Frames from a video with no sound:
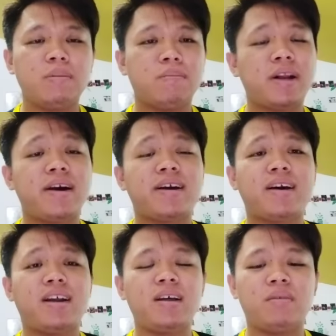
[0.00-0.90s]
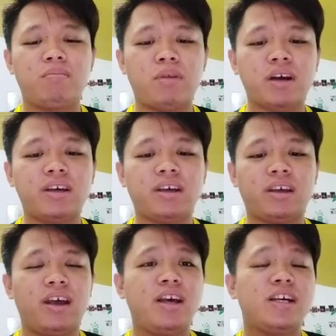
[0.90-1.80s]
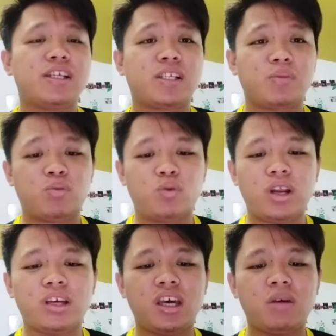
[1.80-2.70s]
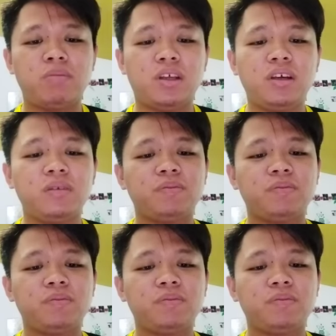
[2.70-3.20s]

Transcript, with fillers: Manakala baki 10 lagi EMT